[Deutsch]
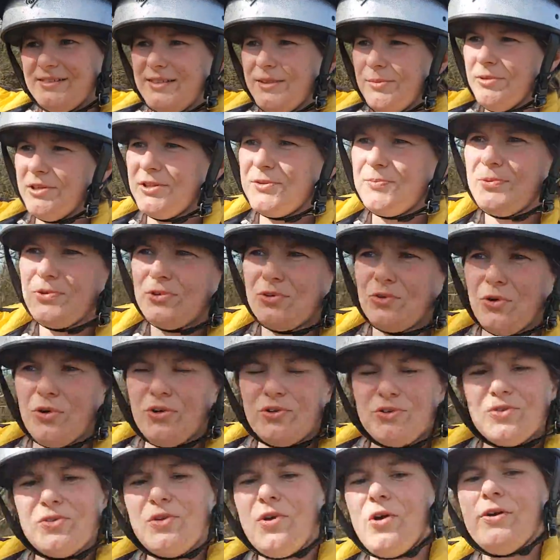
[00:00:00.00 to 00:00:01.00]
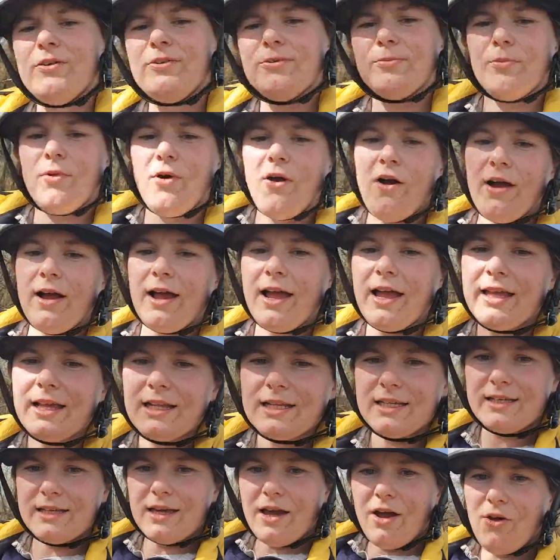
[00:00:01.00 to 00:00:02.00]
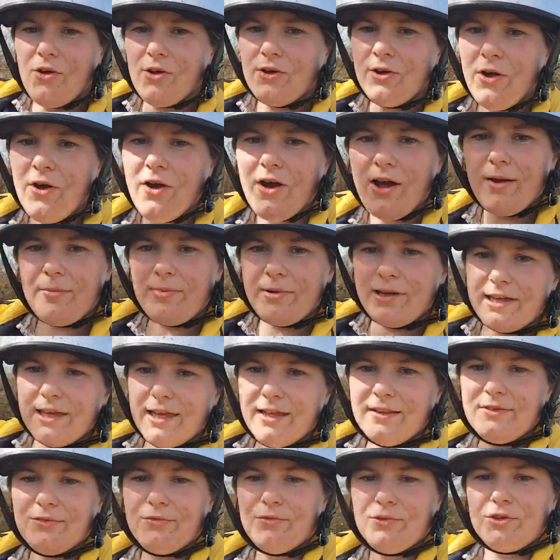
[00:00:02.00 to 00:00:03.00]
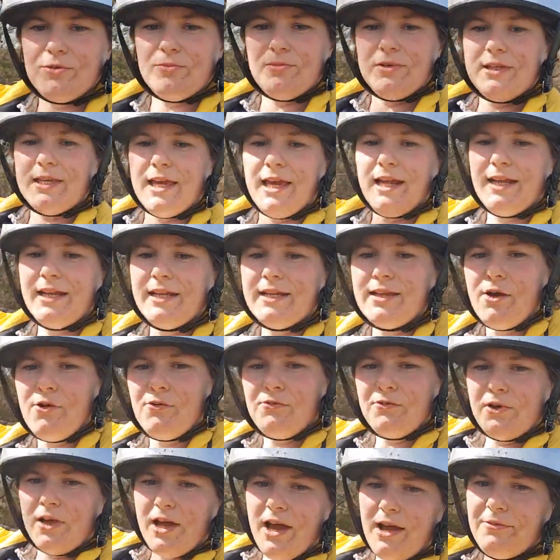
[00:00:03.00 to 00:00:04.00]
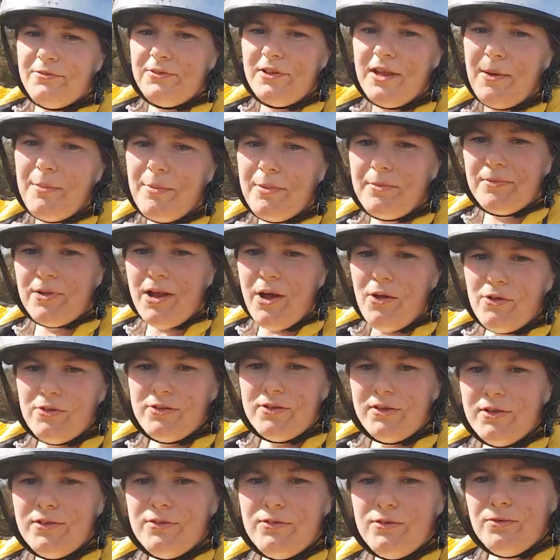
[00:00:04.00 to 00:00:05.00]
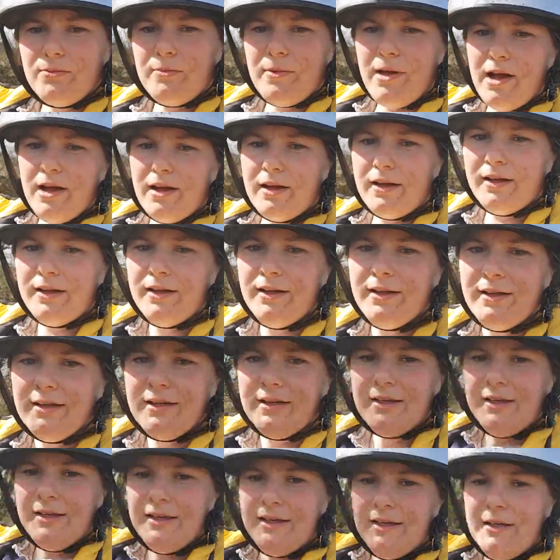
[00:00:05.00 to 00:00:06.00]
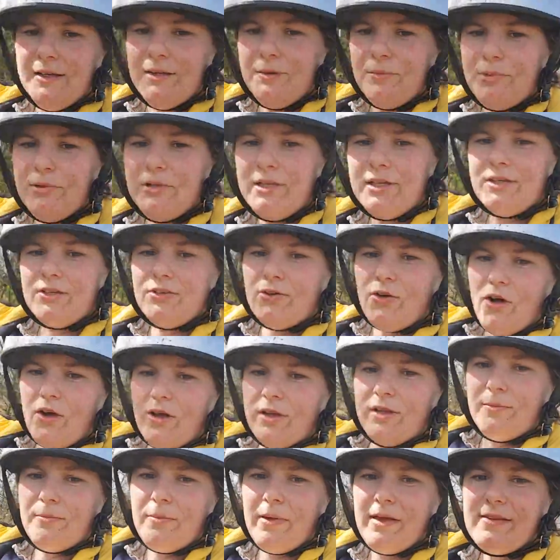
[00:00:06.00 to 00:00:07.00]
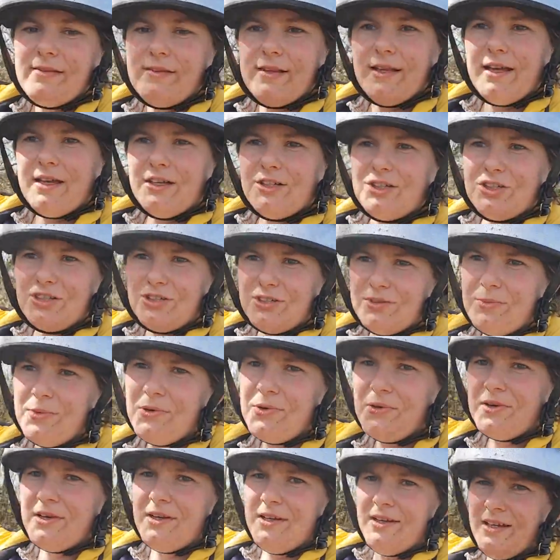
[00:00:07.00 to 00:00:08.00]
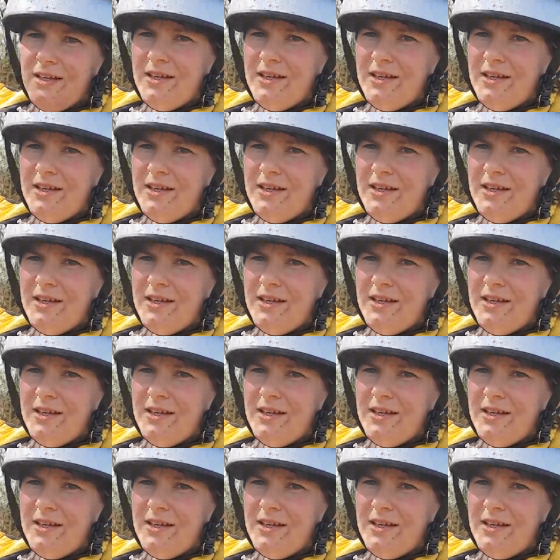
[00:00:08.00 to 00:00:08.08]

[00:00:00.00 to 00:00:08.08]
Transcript: ziemlich bedrückt und heute Morgen eigentlich auch noch. Aber jetzt, wo ich mich endlich aufgerafft habe, einen Ausritt zu machen, bin ich doch in besserer Stimmung.